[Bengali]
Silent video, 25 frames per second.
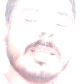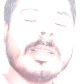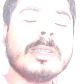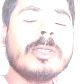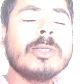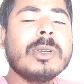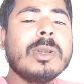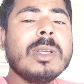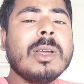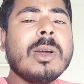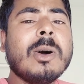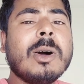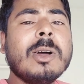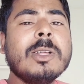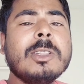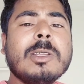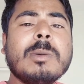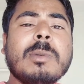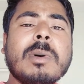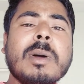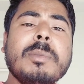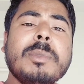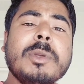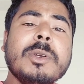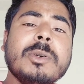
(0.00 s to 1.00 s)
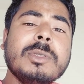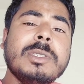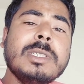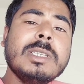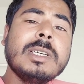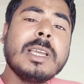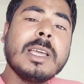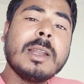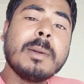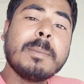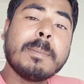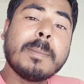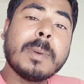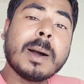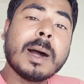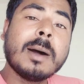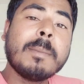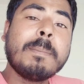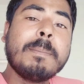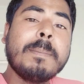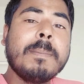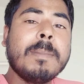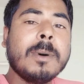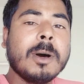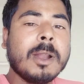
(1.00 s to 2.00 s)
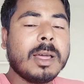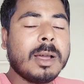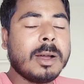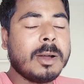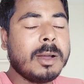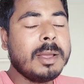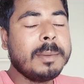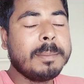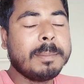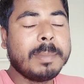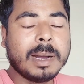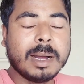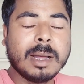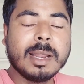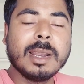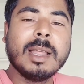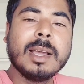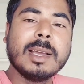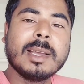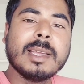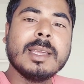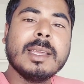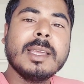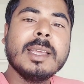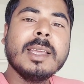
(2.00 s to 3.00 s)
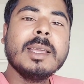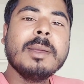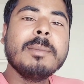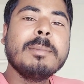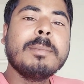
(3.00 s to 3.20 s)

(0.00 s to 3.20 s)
এর জন্য হয়তোবা মিউজিকের বাপ বলা হয় বাংলাকে